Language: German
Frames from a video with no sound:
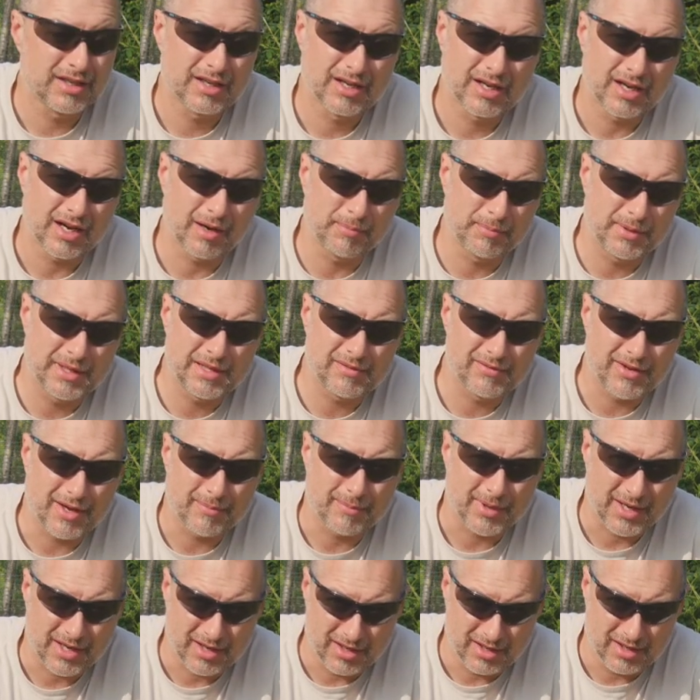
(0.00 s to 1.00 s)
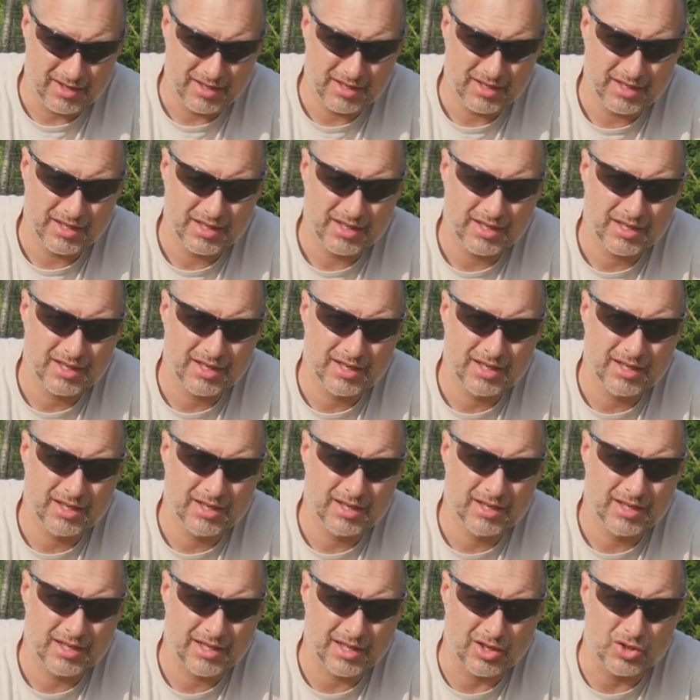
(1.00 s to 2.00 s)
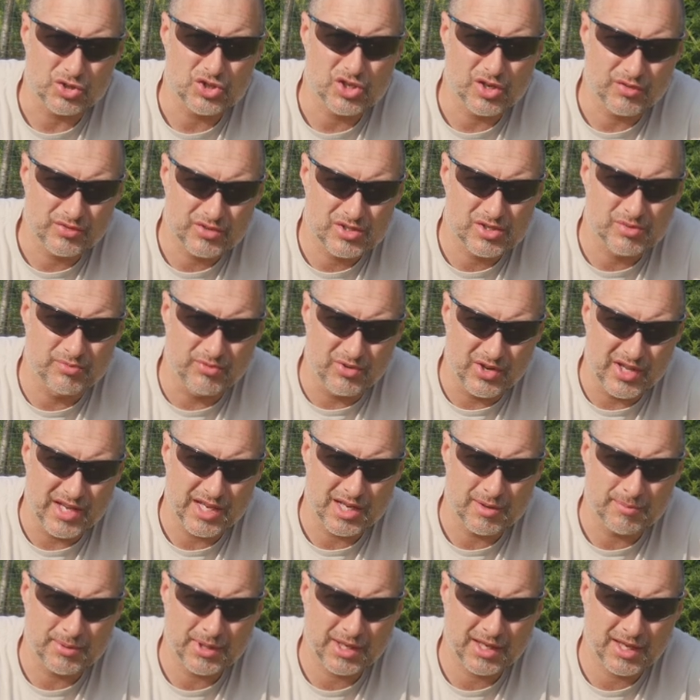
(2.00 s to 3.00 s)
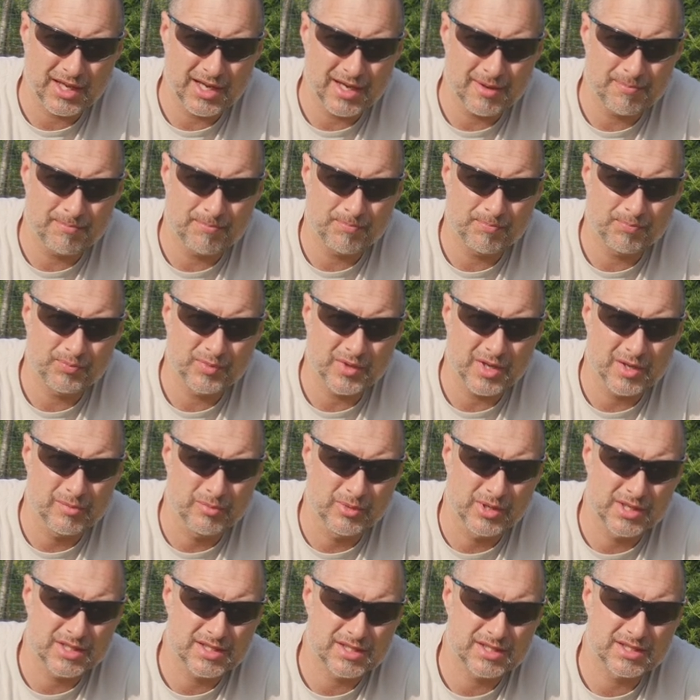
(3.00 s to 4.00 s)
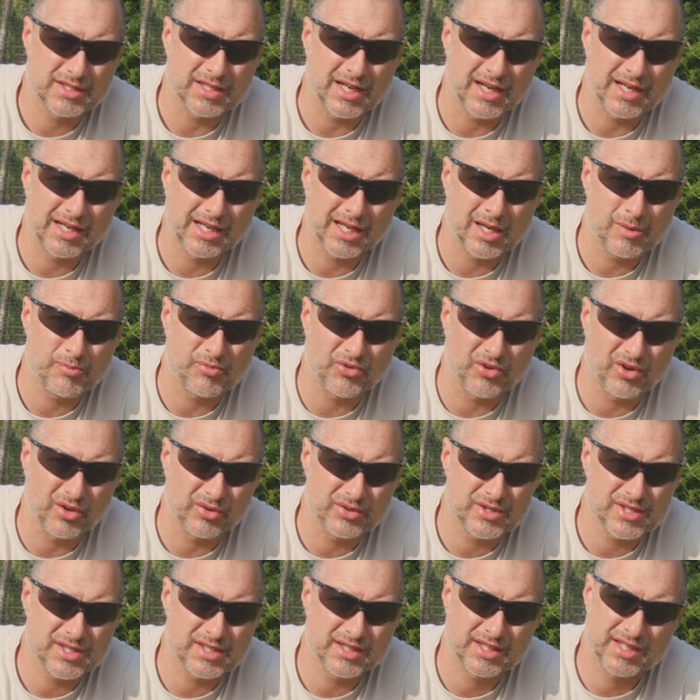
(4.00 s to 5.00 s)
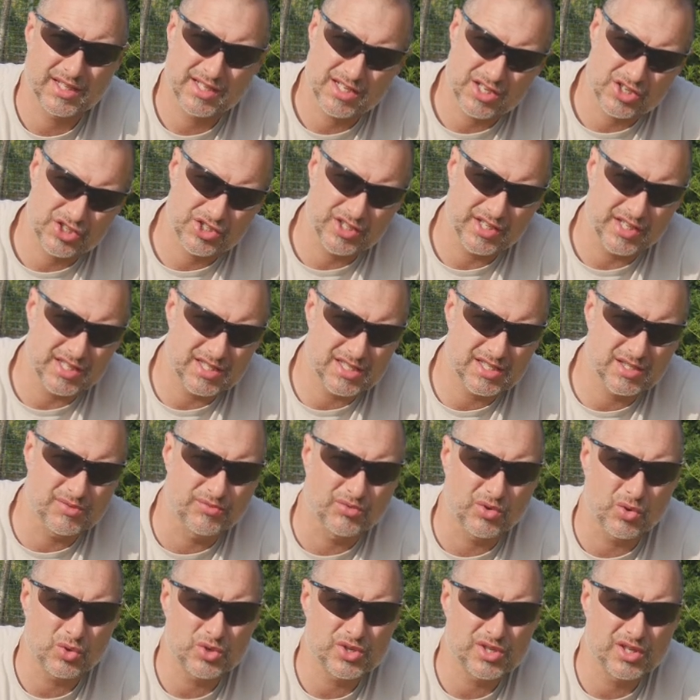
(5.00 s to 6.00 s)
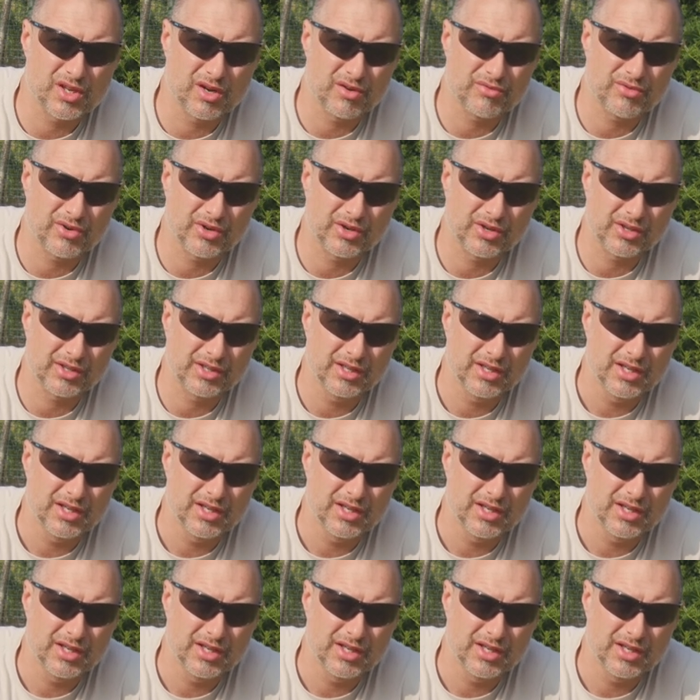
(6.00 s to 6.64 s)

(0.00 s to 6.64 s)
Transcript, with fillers: Ein bisschen werden wir äh, Landschaftspflege betreiben. Ich muss einige Pflanzen, die erst jetzt zum Wachsen anfangen,